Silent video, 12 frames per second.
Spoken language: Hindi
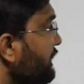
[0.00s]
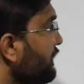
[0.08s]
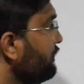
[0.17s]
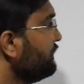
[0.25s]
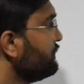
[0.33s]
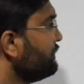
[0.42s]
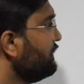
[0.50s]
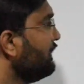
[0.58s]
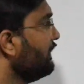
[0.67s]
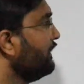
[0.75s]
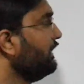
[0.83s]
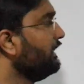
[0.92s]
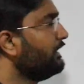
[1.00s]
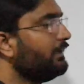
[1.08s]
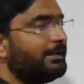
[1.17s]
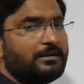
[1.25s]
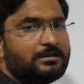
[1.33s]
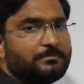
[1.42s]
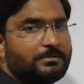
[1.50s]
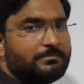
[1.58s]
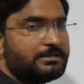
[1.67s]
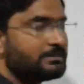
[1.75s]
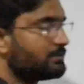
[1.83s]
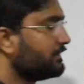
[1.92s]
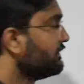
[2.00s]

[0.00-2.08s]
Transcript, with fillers: लिखे हुए हैं जो कि एक ही डाटा पे बेस्ड